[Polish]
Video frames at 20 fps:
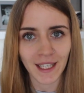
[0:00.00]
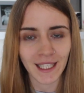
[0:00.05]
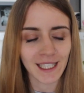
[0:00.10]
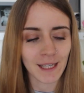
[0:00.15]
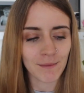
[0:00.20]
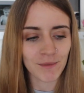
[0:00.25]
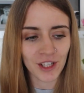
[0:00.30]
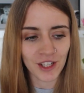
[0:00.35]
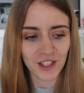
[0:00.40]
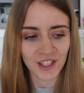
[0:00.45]
Jak
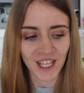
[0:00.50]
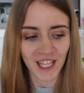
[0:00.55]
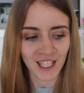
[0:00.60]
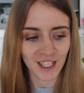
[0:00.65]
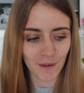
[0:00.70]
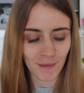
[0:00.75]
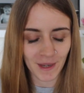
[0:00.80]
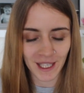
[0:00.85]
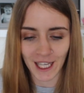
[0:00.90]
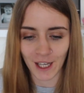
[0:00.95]
nie
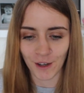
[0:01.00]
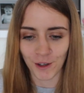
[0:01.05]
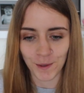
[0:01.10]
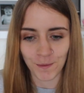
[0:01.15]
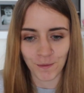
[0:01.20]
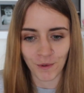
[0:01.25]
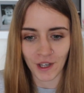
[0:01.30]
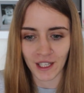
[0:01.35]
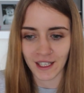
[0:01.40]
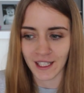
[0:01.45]
przeczytają
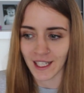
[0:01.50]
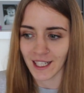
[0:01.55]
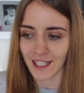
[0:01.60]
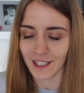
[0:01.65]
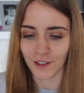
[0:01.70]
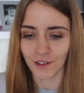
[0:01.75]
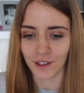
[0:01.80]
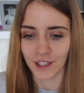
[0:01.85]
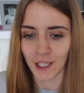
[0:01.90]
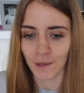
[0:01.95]
jakiegoś
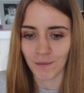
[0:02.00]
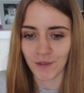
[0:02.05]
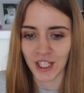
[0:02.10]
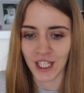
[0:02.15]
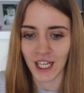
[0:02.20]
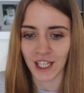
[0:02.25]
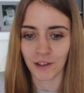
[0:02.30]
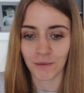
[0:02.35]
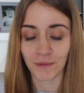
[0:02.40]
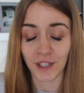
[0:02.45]
poradnika, tylko tak
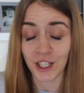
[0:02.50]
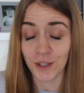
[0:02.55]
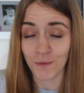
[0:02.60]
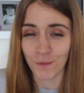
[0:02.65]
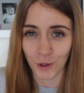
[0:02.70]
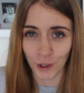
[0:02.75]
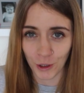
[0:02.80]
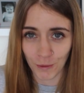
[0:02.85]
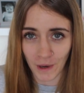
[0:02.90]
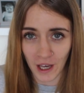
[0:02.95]
przyjadą na
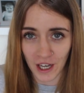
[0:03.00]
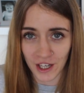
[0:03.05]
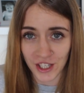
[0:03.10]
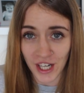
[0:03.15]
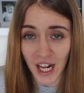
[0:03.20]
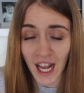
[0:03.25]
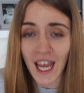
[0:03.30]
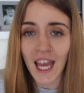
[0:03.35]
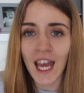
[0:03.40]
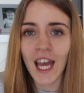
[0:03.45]
szybko do
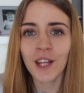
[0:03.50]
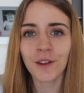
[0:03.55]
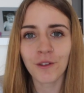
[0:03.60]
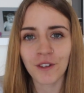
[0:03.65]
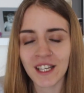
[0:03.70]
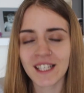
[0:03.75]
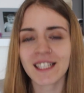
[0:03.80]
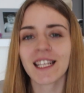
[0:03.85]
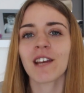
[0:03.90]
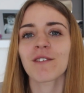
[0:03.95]
Paryża,
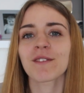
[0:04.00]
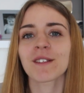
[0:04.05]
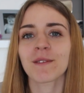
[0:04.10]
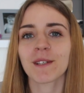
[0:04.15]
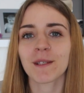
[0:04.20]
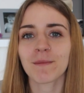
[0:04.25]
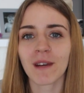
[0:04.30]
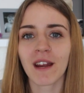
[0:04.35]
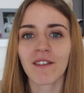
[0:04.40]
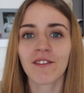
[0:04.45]
to nie zdają
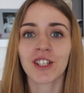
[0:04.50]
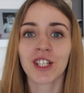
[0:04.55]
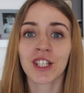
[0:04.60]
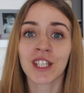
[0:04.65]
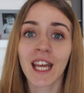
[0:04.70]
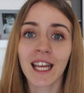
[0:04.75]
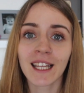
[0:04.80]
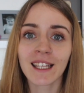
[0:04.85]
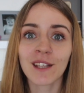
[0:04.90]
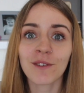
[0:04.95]
sobie sprawy,
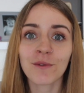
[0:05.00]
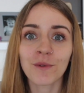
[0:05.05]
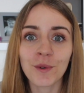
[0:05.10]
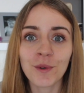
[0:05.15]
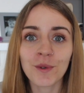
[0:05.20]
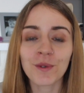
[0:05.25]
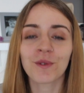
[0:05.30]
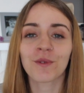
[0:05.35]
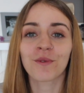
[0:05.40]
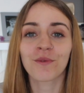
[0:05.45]
że na ten
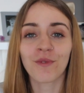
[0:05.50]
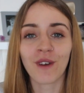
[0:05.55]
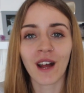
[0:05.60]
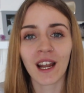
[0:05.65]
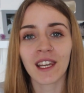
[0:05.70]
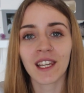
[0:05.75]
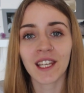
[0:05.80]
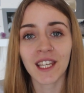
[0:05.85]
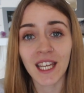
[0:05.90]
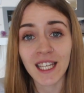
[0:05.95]
łuk
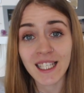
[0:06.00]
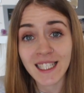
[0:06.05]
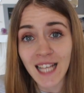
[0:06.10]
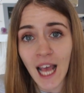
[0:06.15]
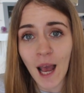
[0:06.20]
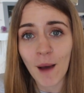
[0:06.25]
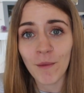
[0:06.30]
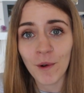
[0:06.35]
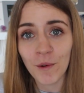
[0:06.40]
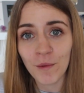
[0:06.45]
triumfalny, na
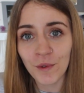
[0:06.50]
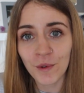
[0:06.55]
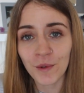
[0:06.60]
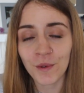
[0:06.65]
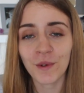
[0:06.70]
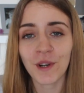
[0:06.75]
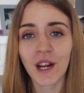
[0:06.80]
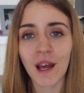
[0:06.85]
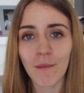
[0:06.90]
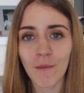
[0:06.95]
samą
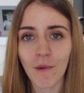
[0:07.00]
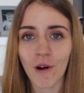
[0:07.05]
górę